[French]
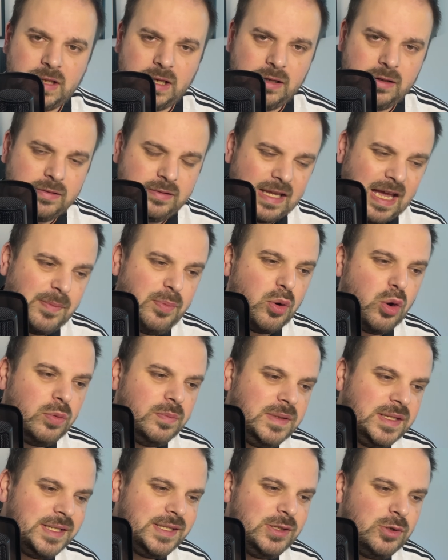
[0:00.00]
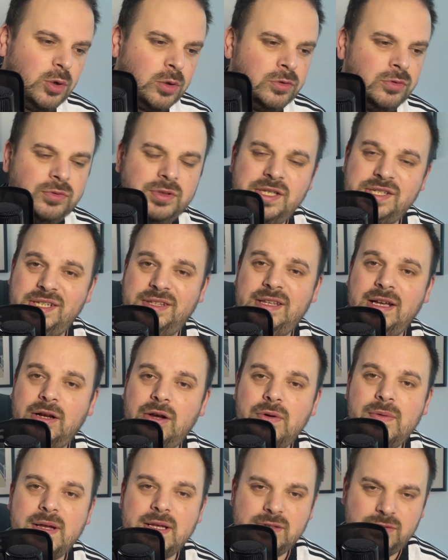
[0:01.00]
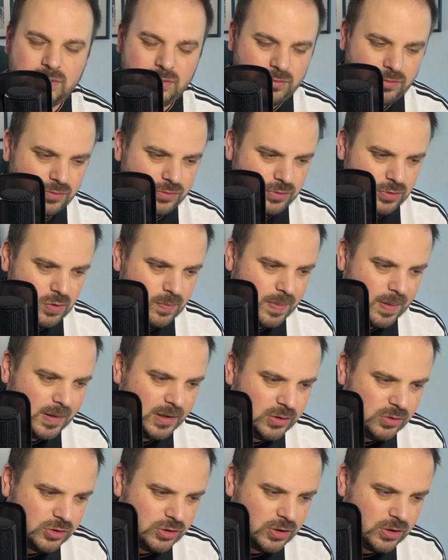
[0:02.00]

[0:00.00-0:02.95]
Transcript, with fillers: euh, terre promise, dirons-nous, des attaquants, hein, selon, selon pas mal de